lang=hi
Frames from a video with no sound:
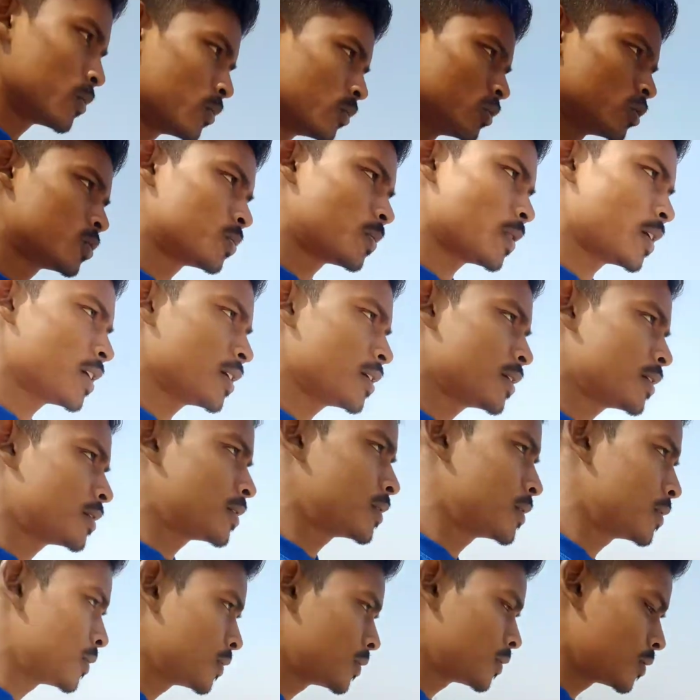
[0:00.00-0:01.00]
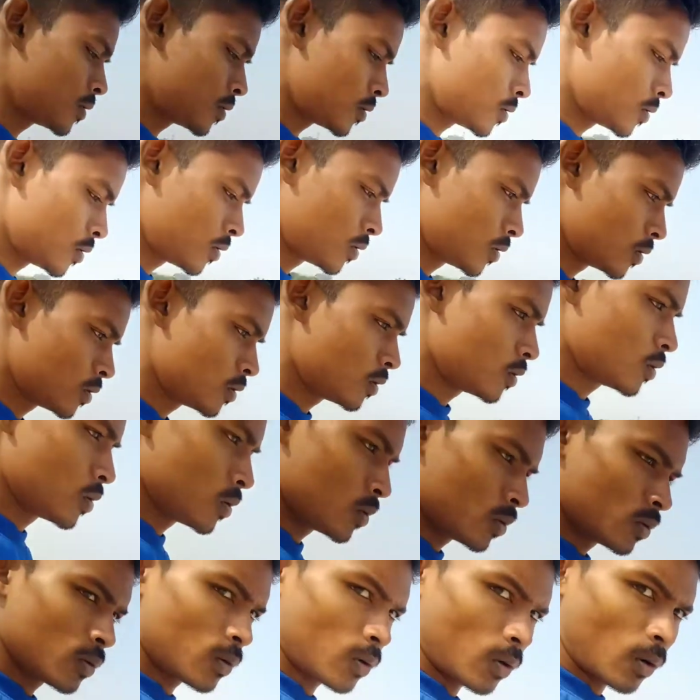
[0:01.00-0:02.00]
उस पर
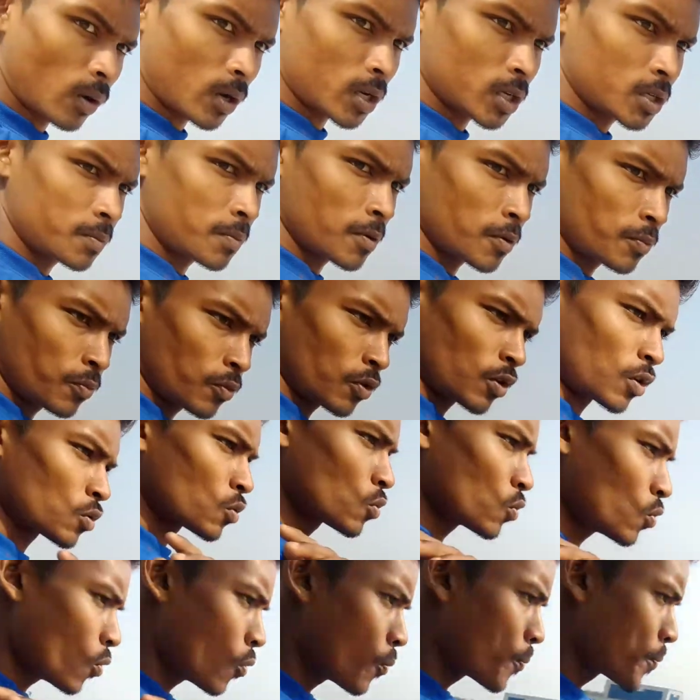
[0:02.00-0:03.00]
और इस पर पूरा टू